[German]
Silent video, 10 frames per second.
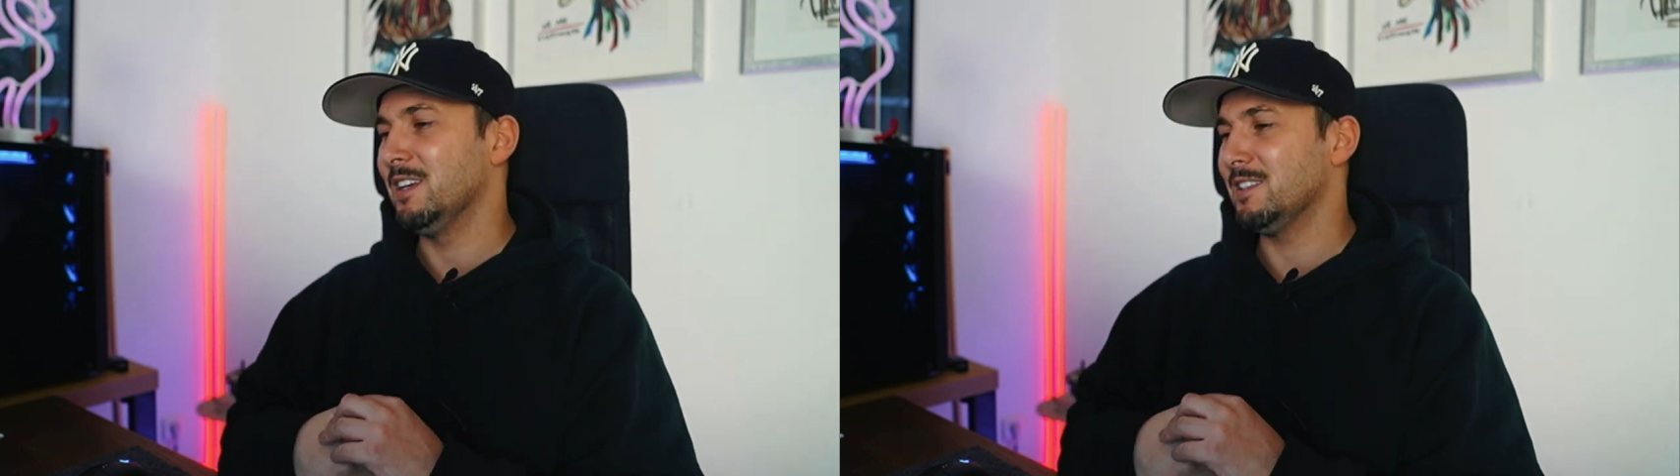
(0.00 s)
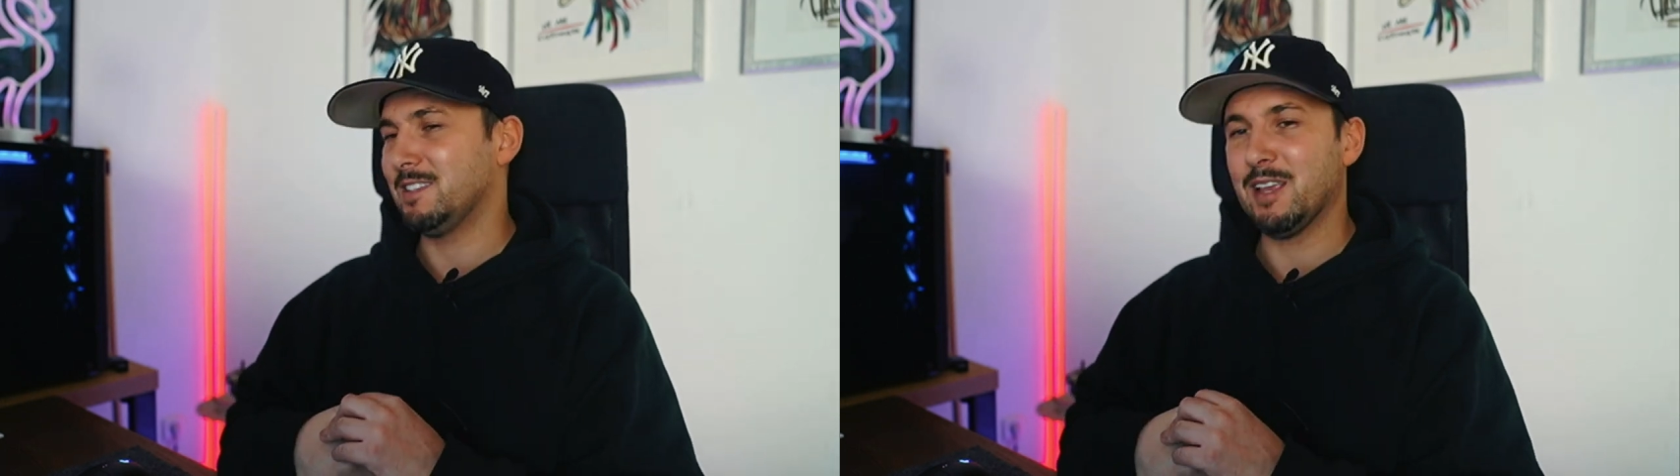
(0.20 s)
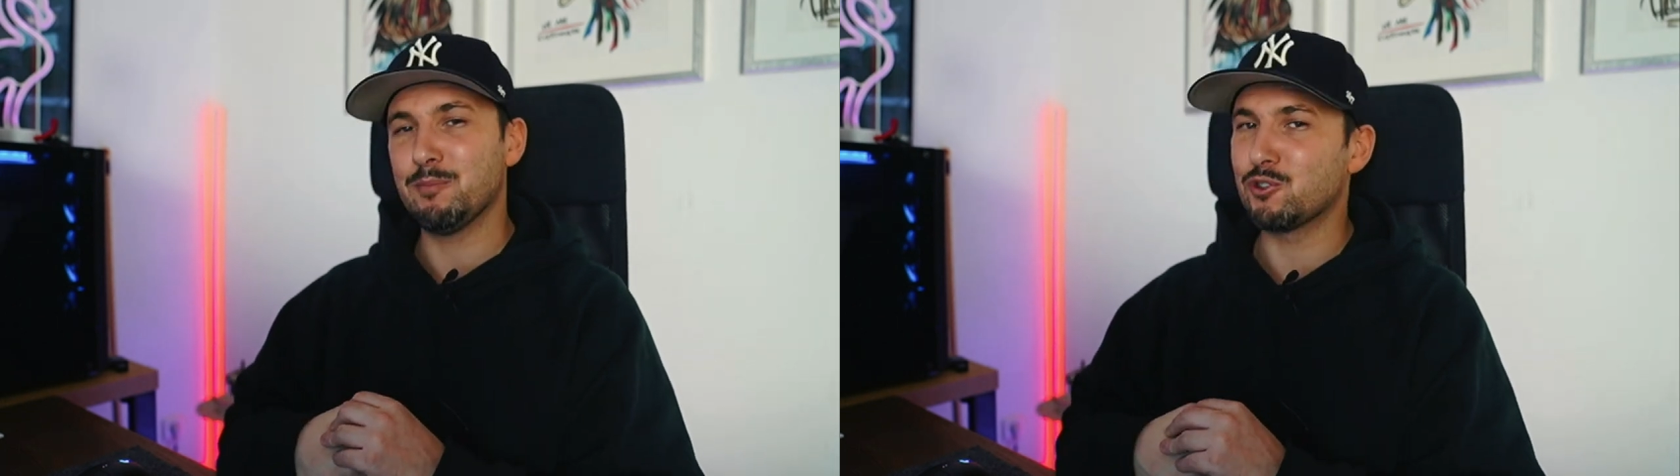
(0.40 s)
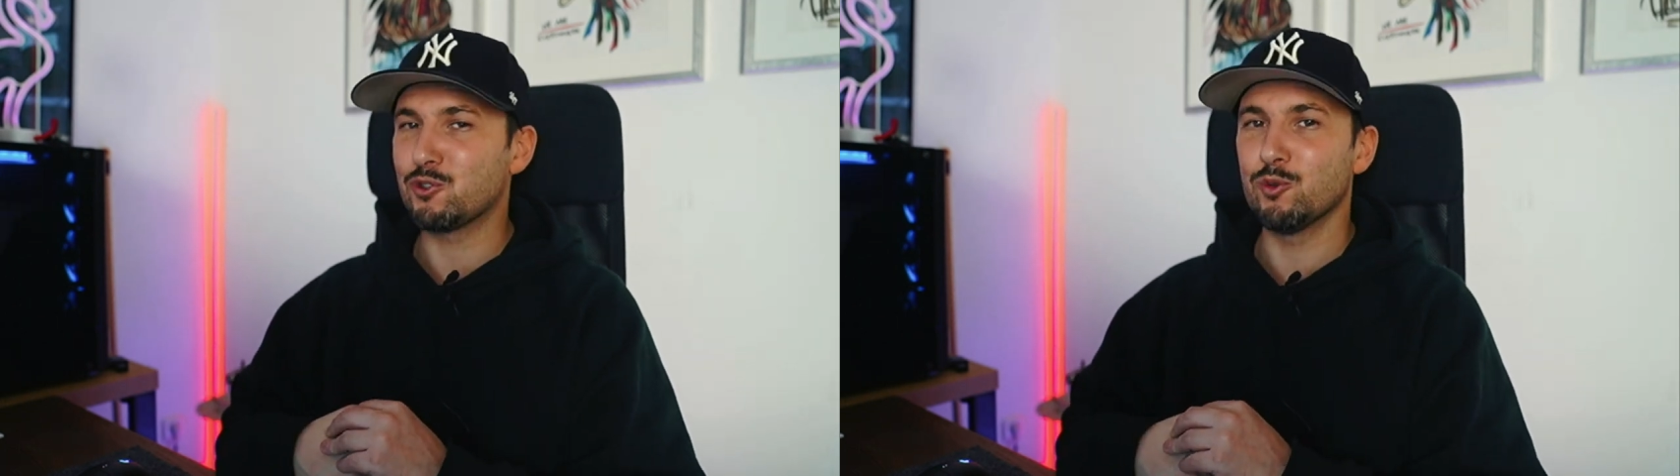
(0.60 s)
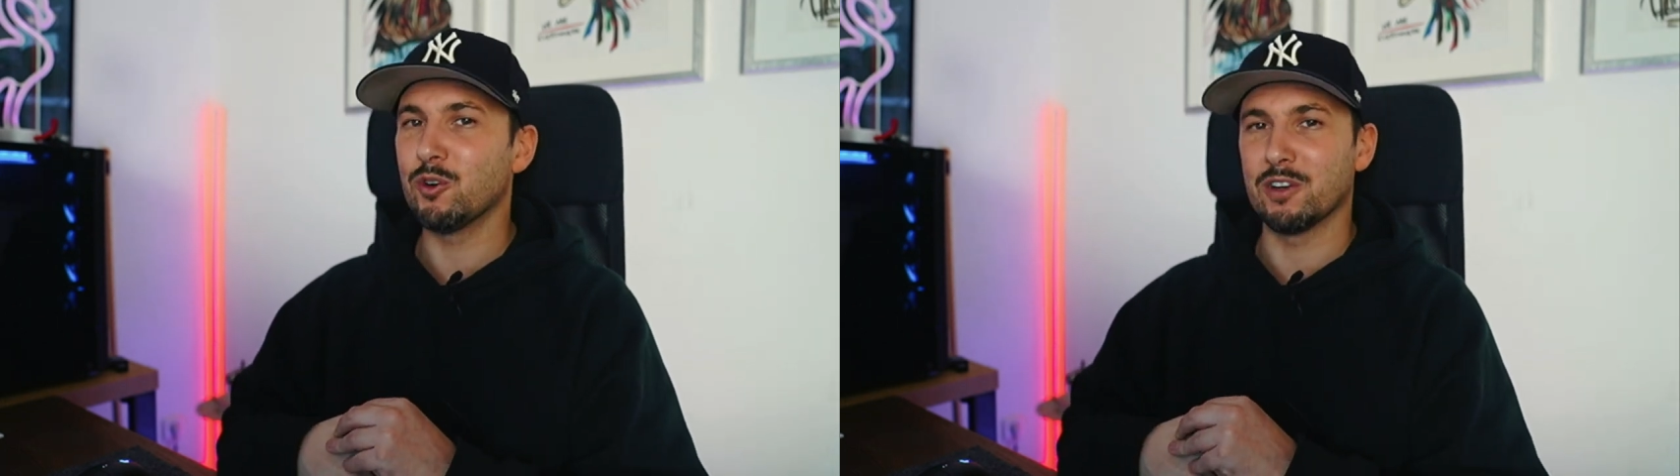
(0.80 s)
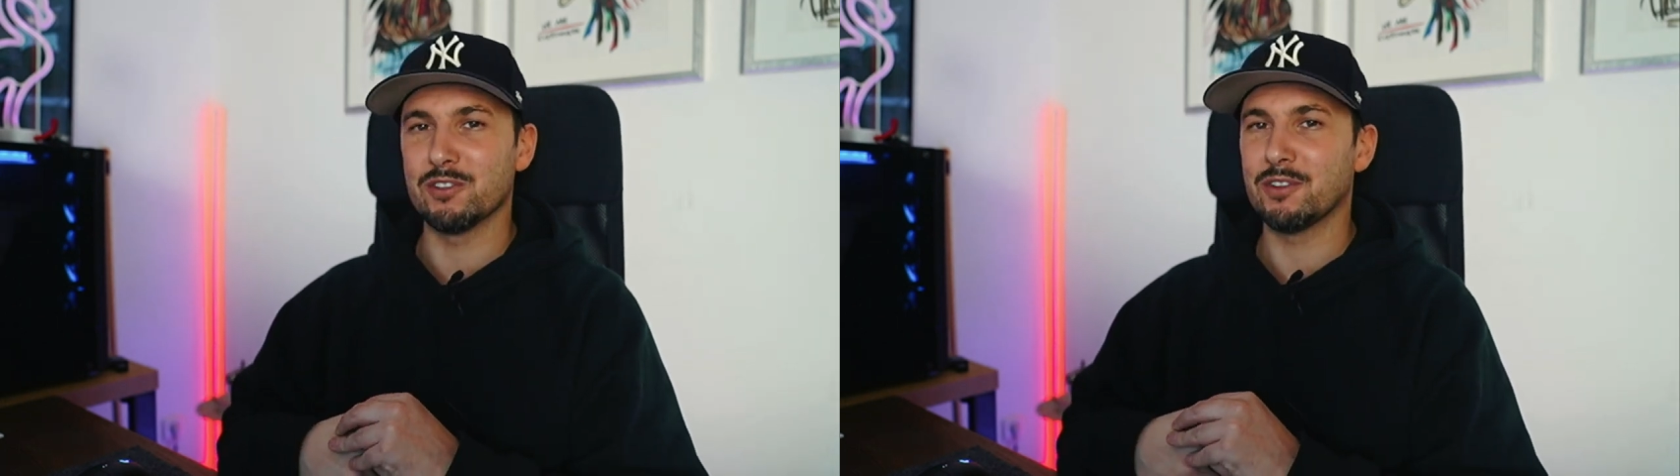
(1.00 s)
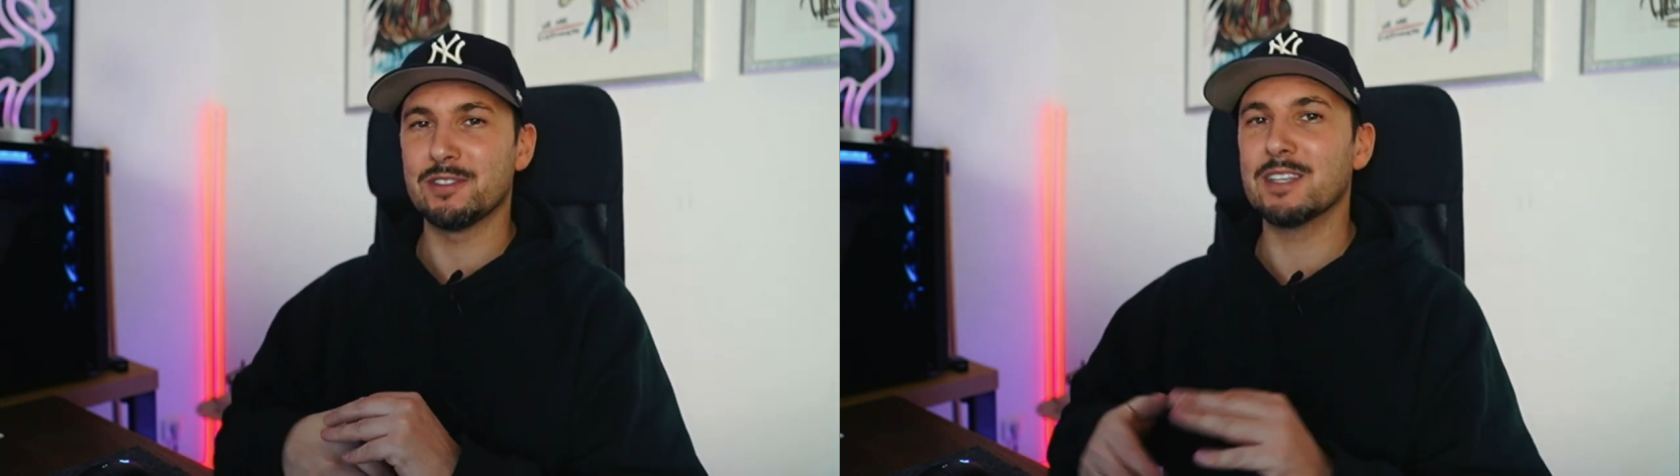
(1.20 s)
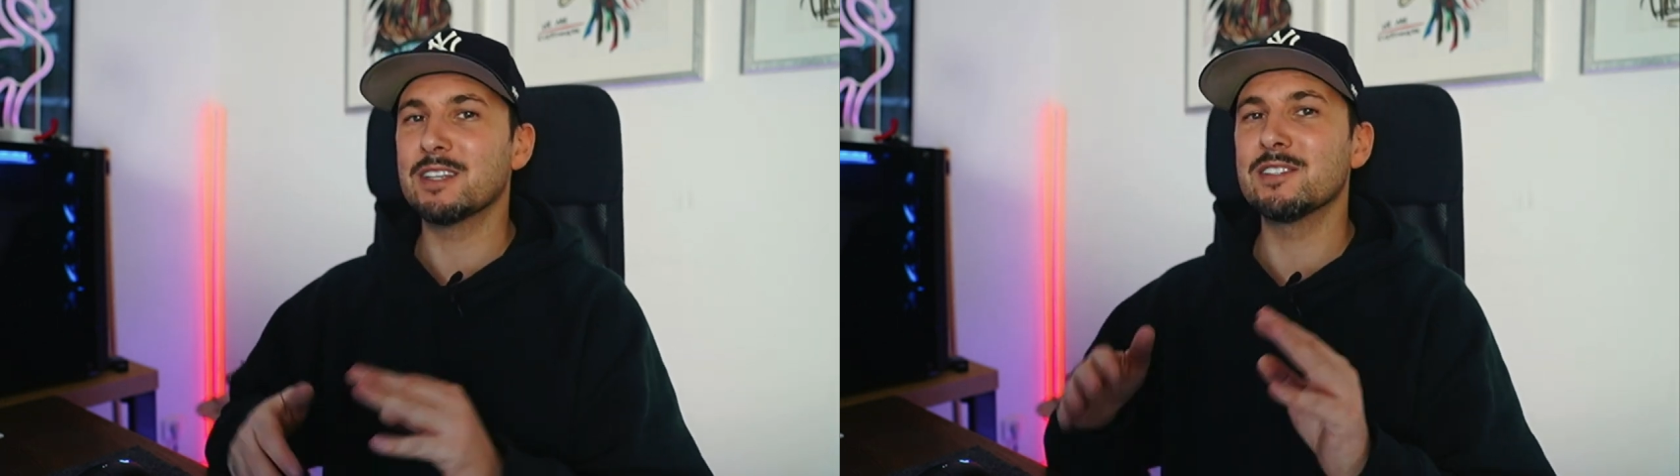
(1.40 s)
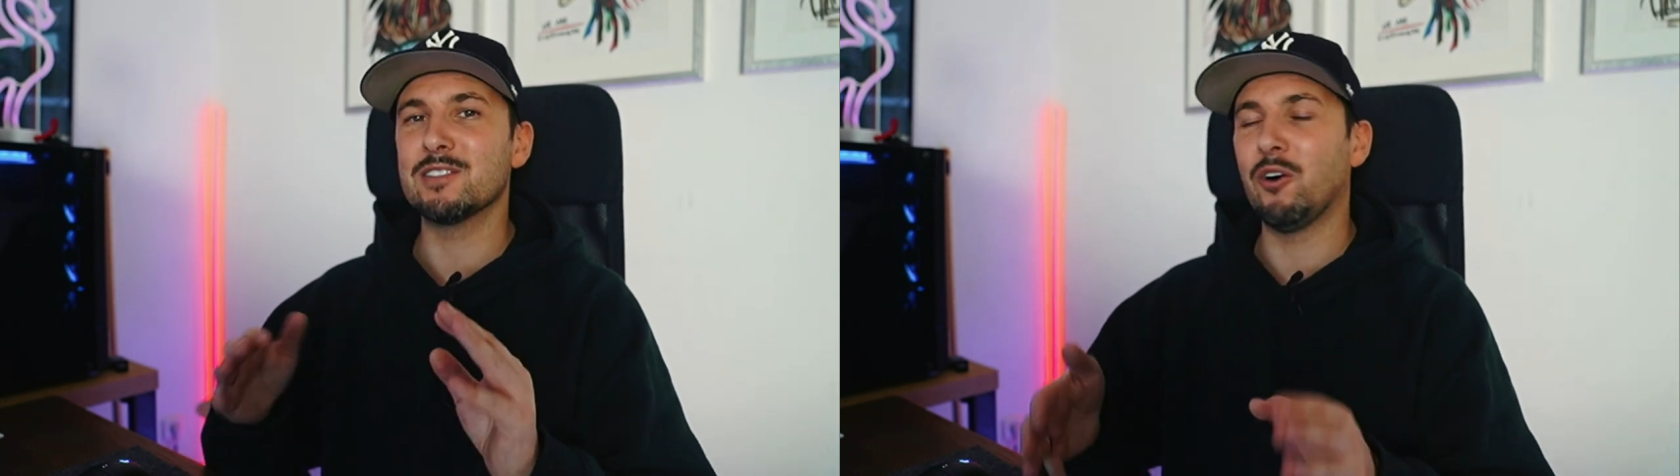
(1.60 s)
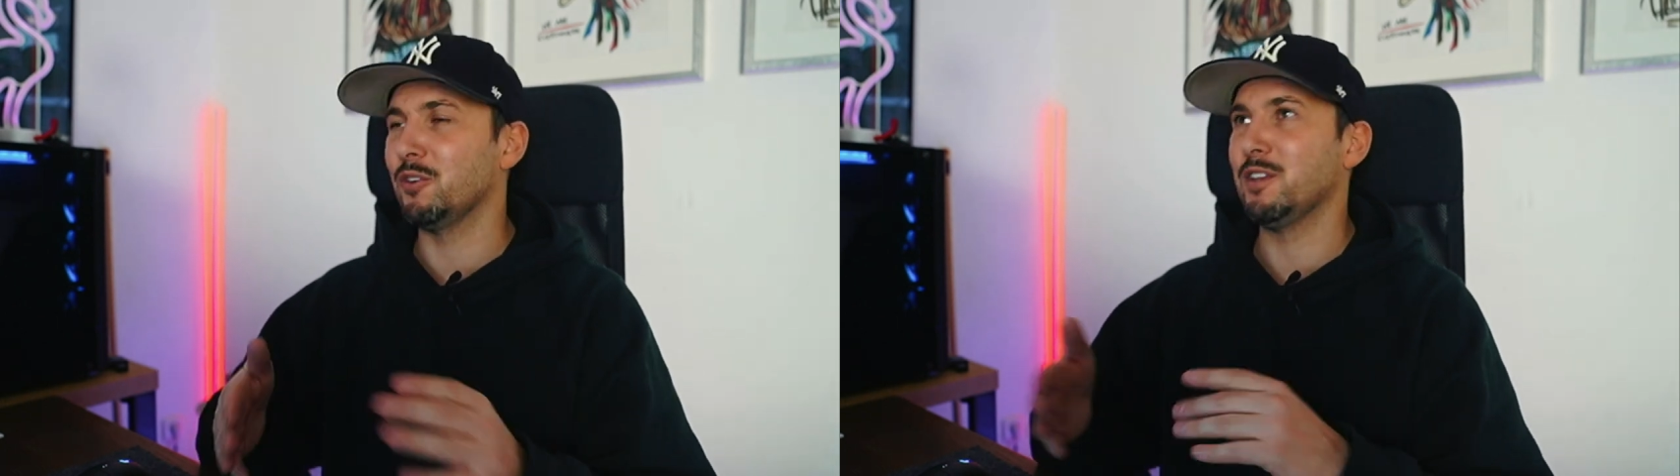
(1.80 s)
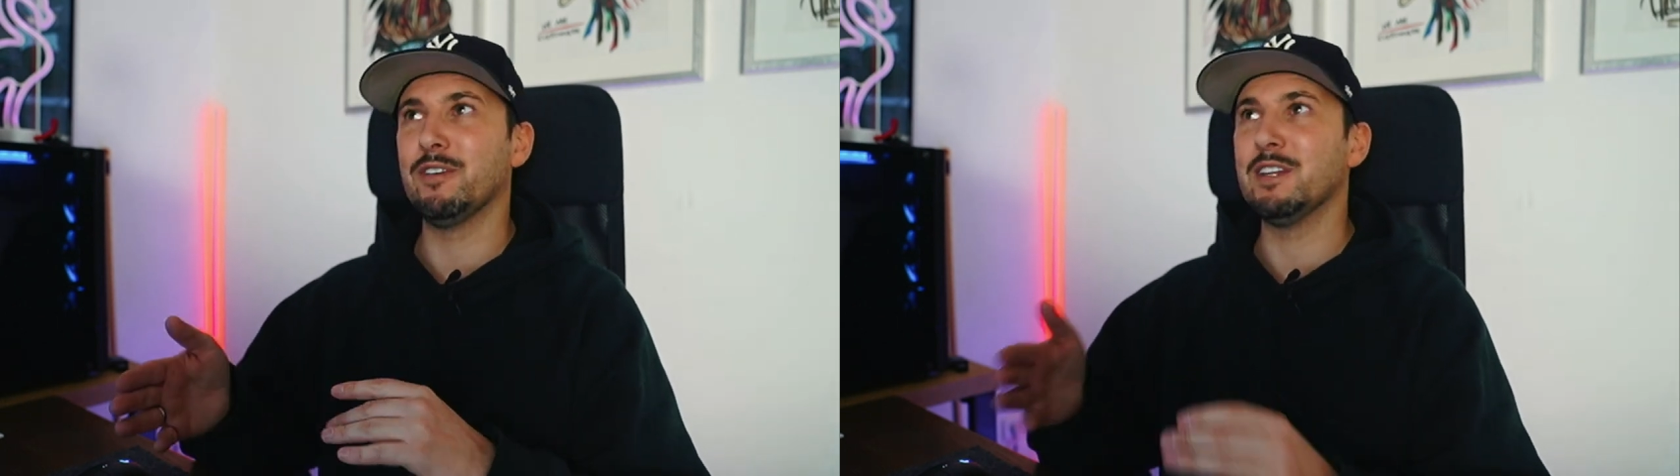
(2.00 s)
Statement-Schuhe oder sonstiges, auch nicht,